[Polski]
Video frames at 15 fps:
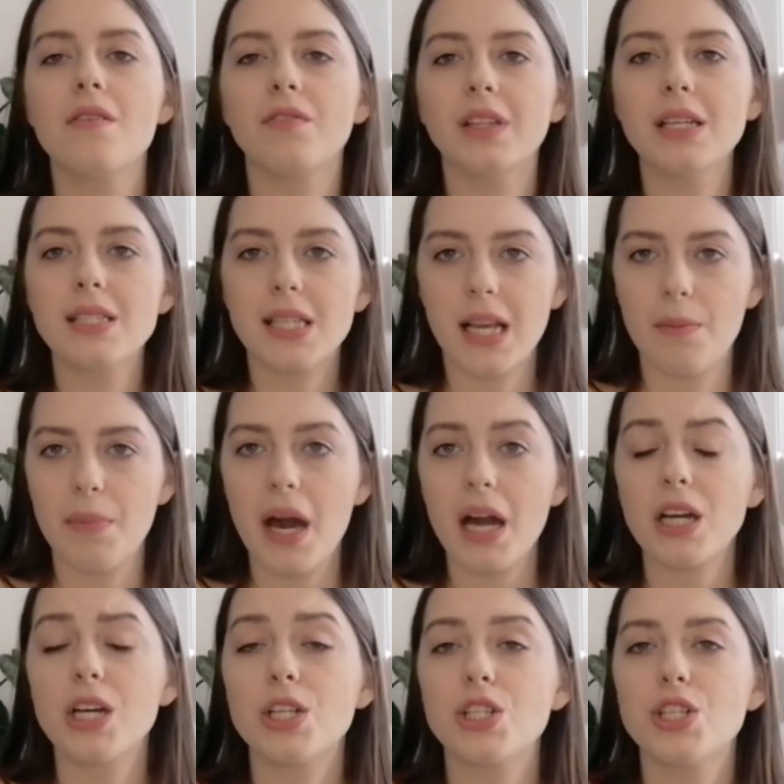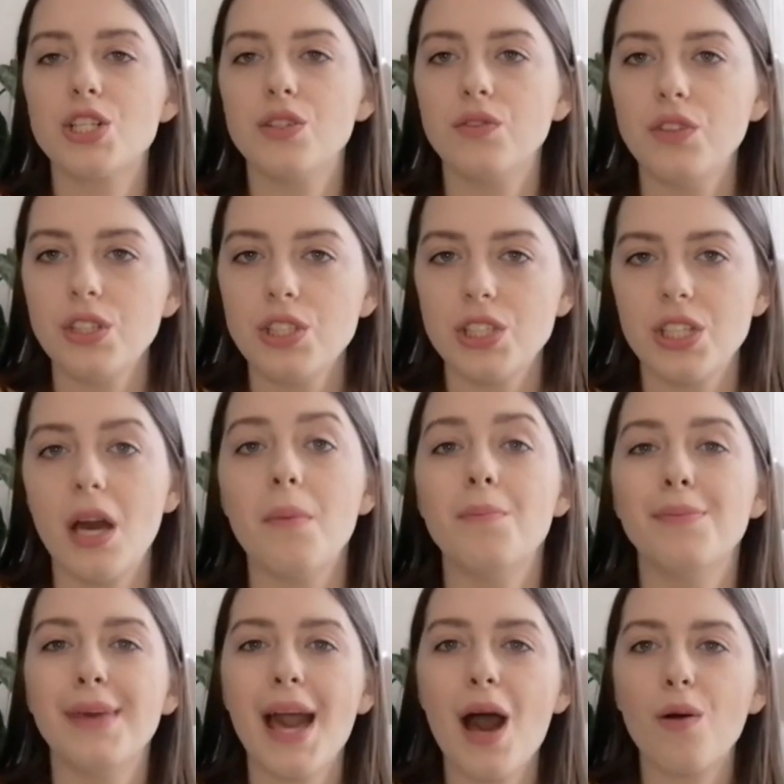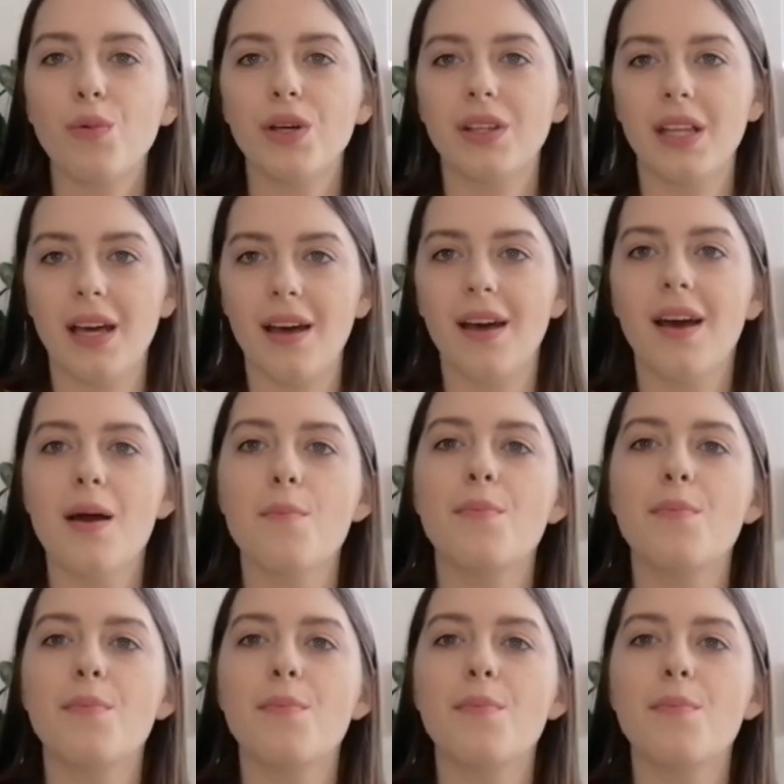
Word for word: w tych sklepach rzeczywiście miały te